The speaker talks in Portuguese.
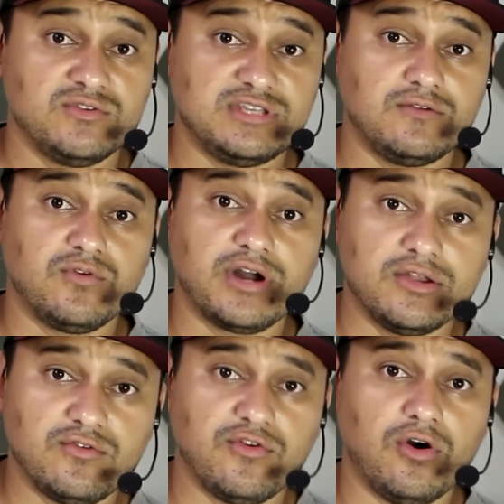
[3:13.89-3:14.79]
Você tem que focar
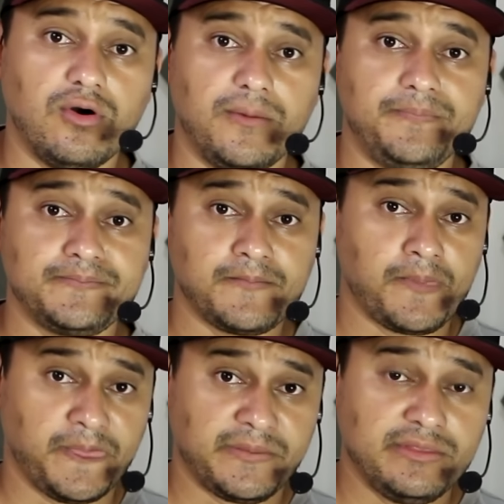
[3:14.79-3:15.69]
no forró.
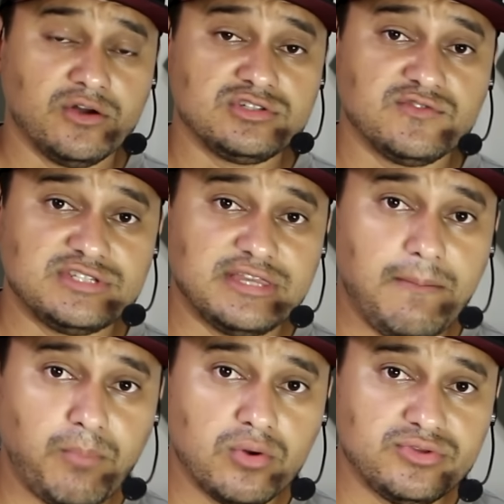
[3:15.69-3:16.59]
Então, se você
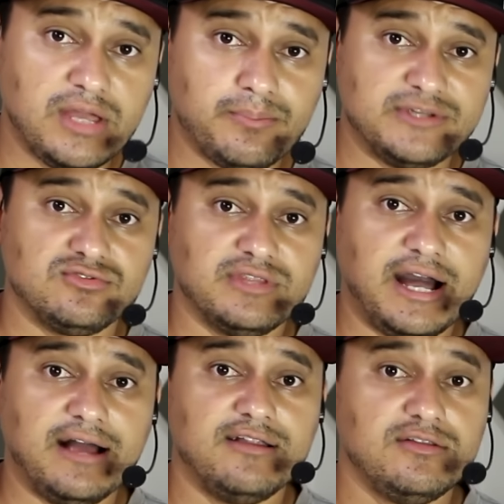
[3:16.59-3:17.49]
tem pouco tempo para
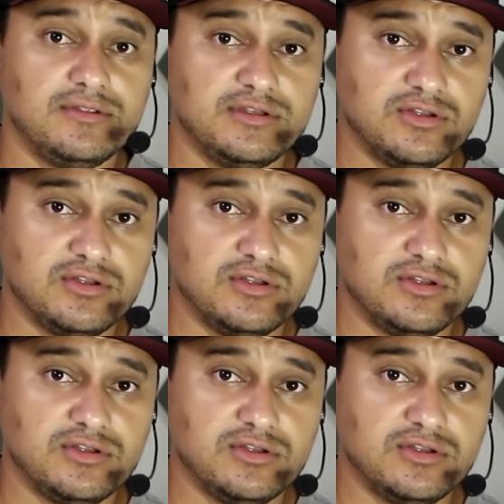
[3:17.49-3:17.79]
estudar,